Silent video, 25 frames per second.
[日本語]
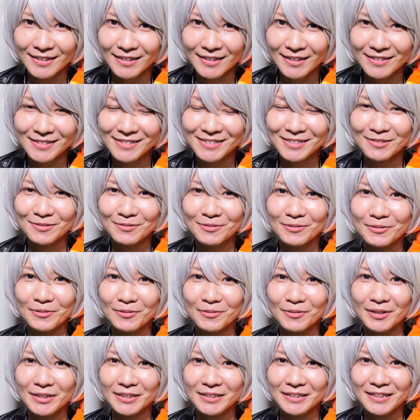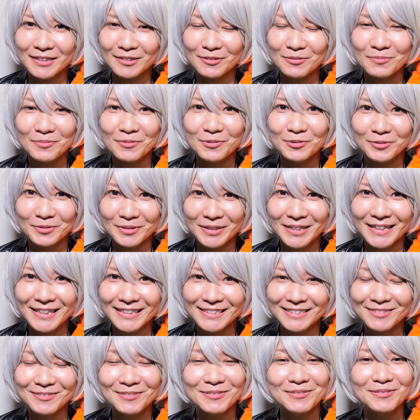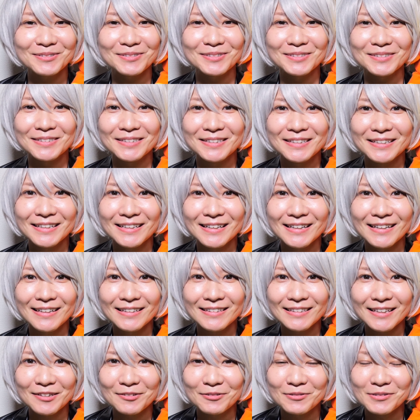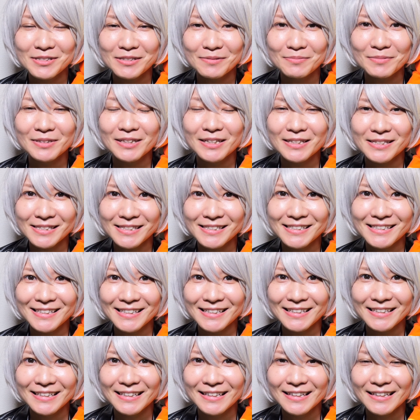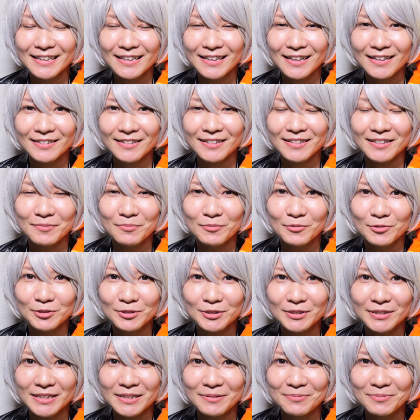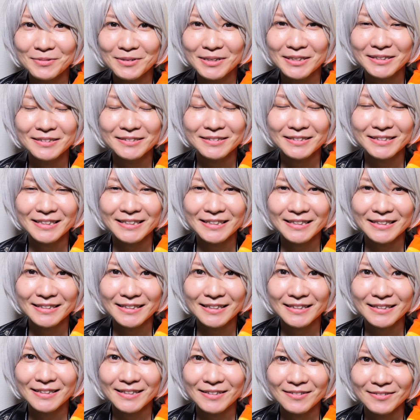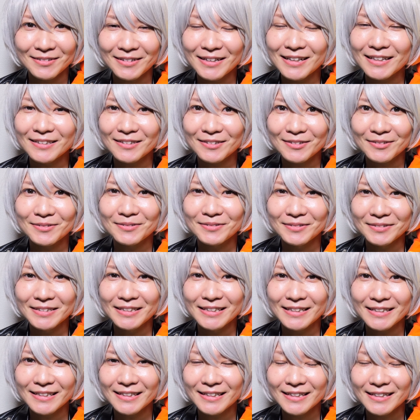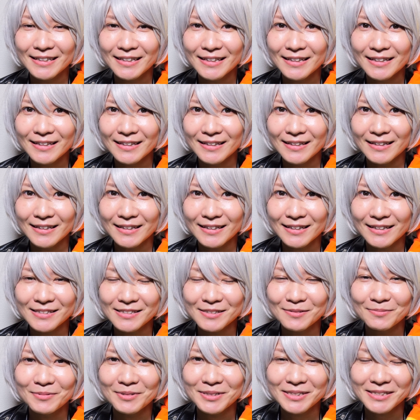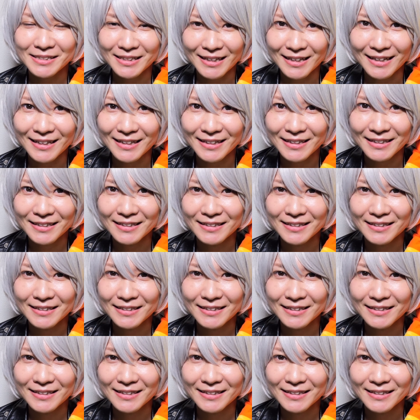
感じの方だと思うので、すごく楽しみだし、かなりもうすでにプラスになっているなというふうに感じました。